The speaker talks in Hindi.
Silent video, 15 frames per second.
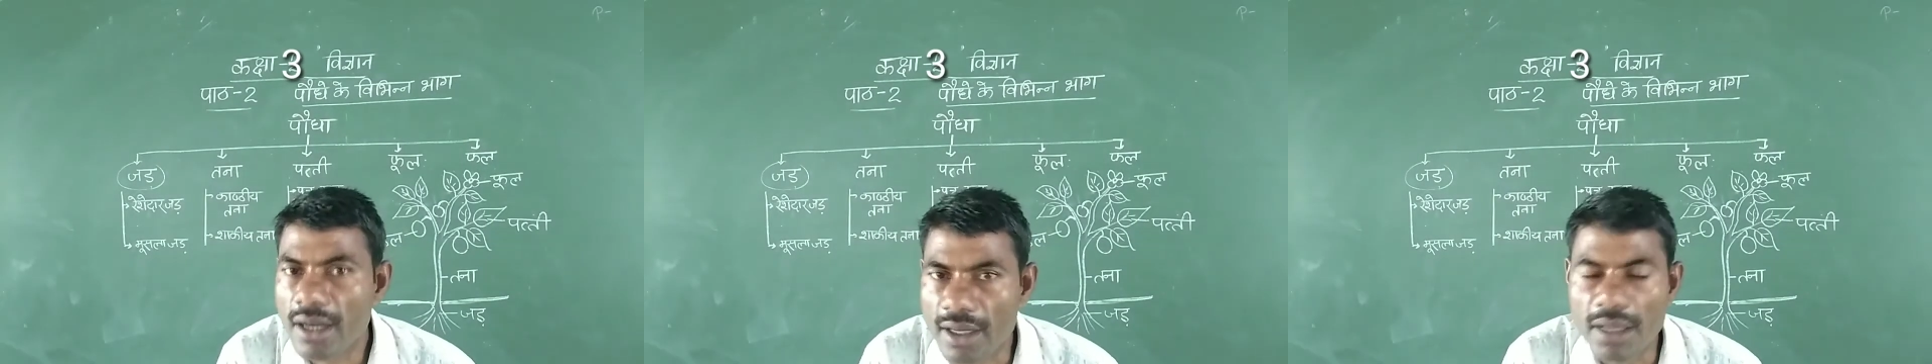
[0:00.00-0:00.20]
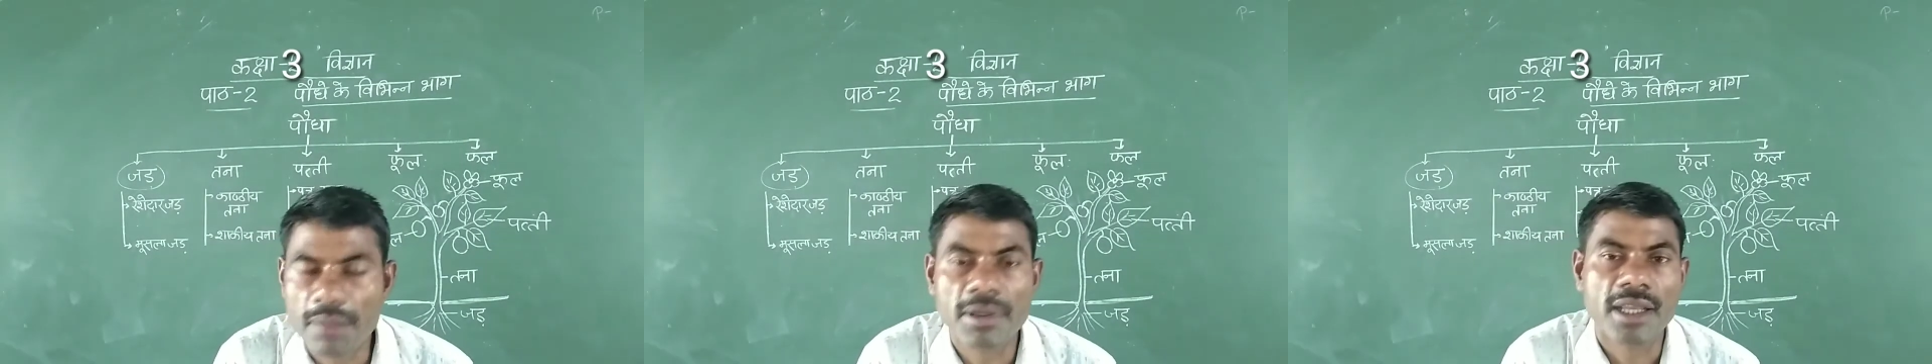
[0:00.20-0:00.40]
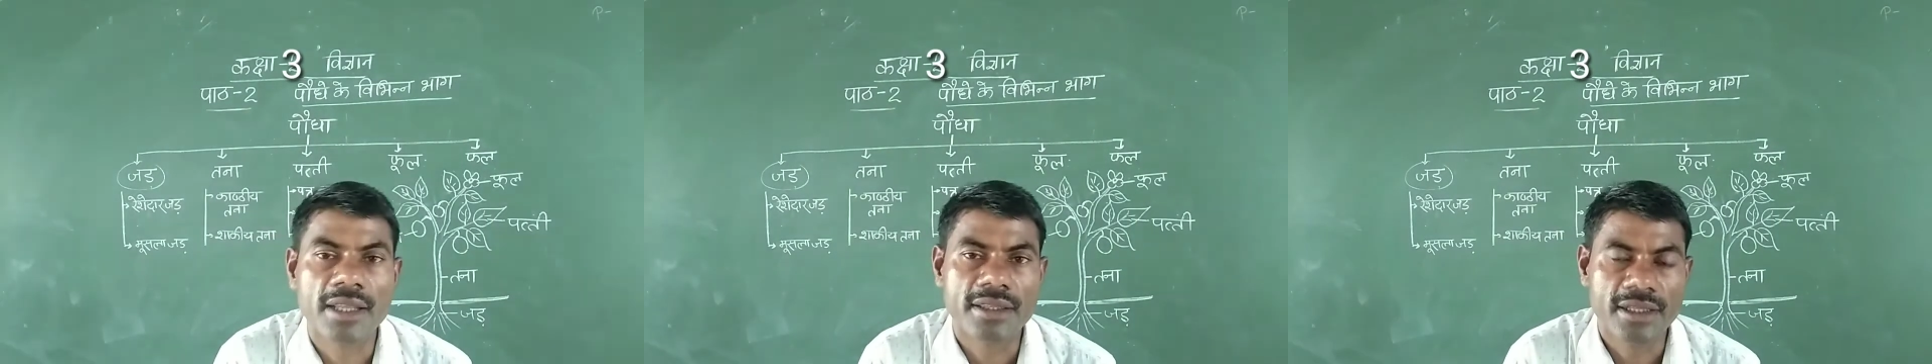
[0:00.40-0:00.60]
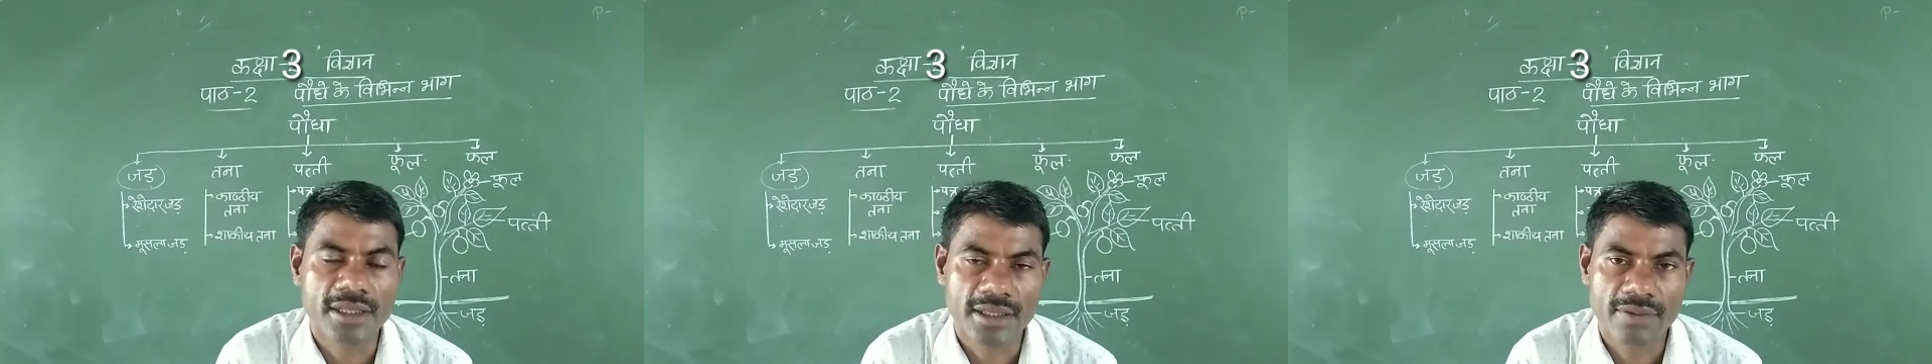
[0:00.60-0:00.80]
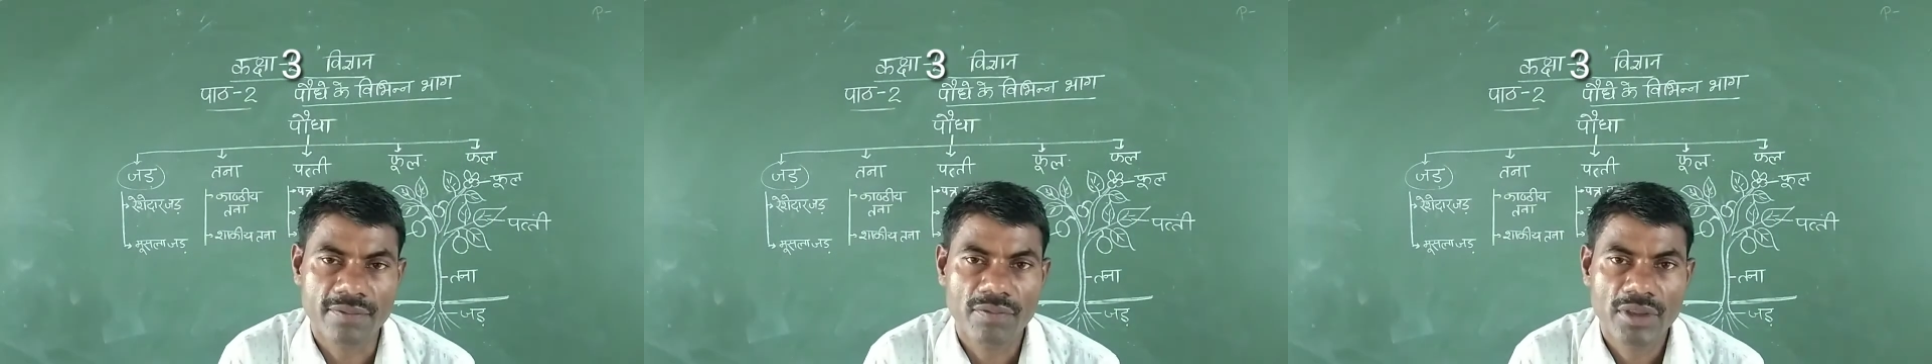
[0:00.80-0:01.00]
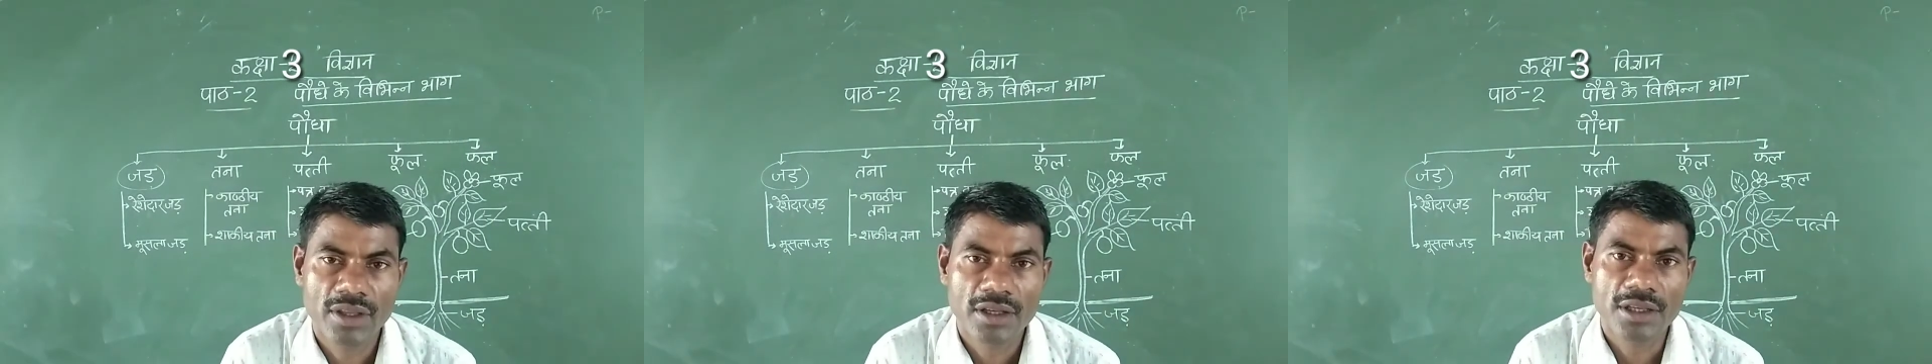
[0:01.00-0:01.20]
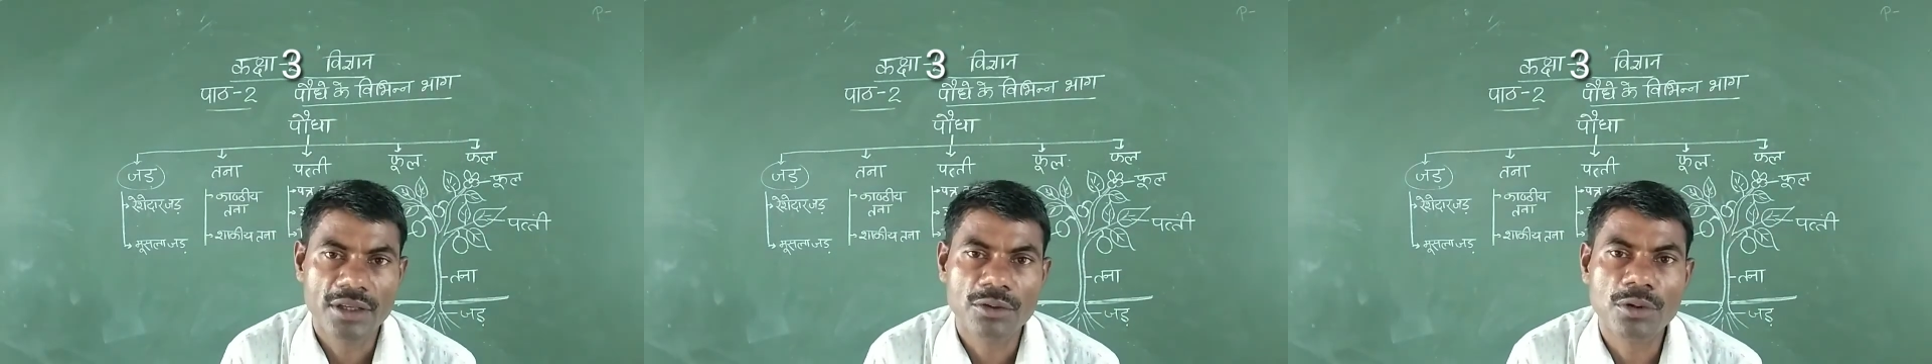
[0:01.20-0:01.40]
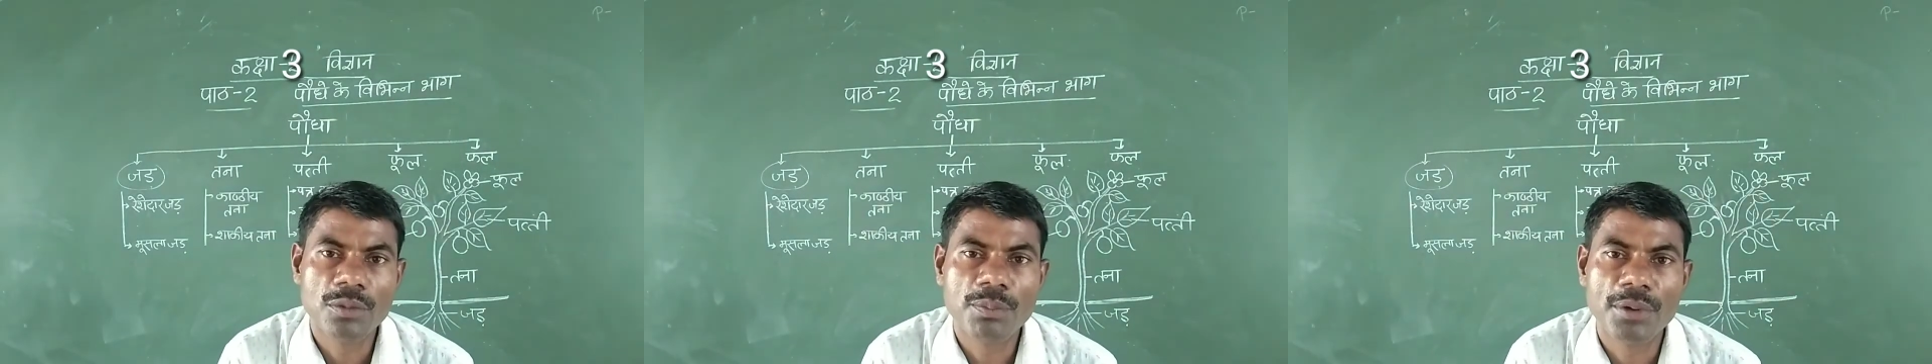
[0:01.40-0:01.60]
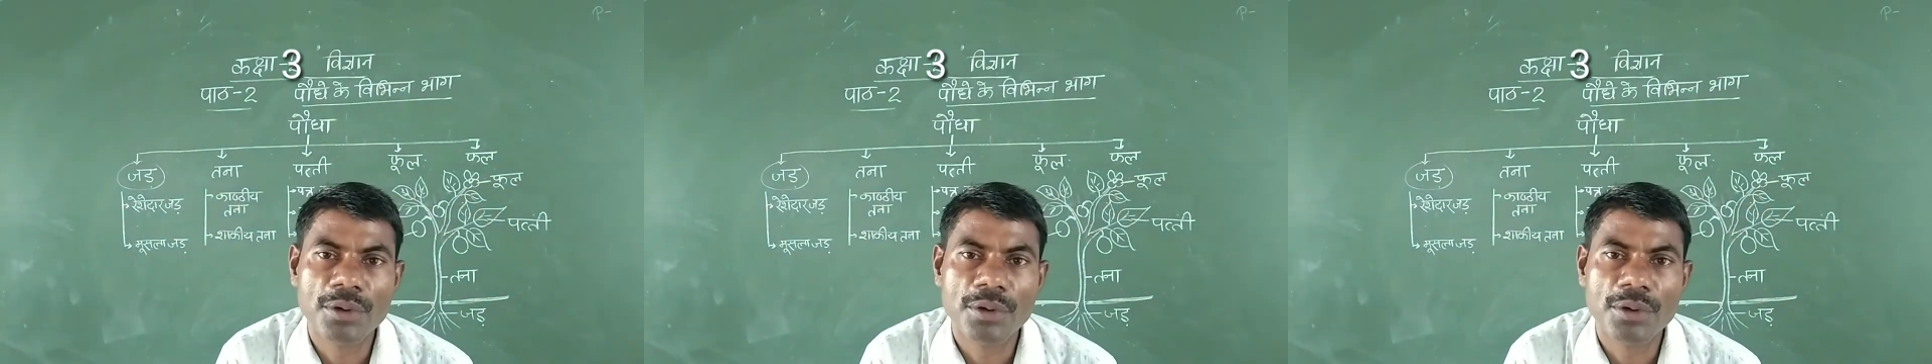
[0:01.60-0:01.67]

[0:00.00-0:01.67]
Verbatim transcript: खाना बनाती हैं इनको